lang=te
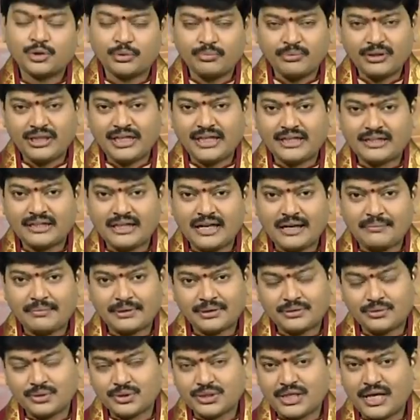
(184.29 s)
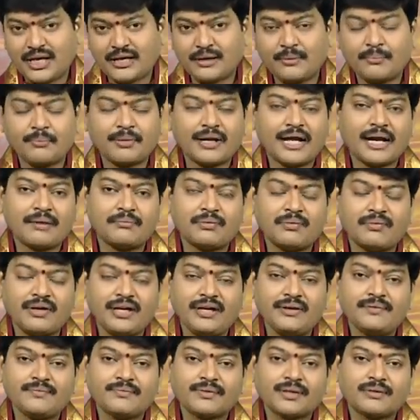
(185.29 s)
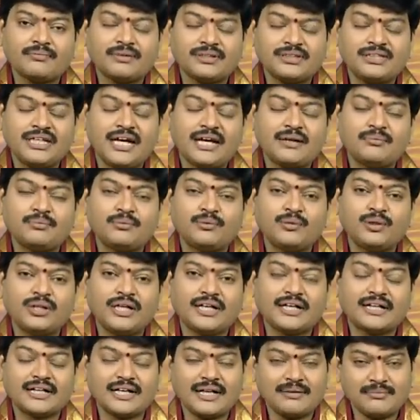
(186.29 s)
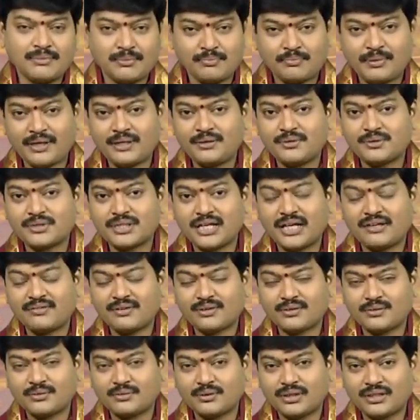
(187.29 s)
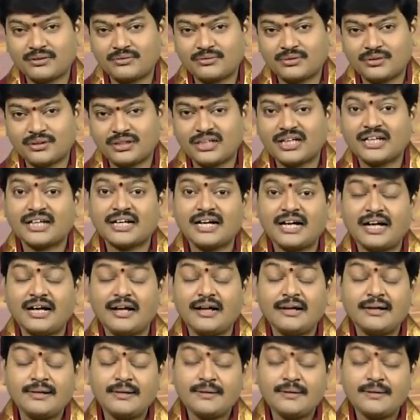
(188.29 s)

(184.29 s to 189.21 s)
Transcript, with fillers: తొమ్మిది గంటల పది నిమిషాలకు ప్రారంభమై మధ్యాహ్నం మూడు గంటల ముప్పై నిమిషాల వరకు కూడా ఉంటుంది కనుక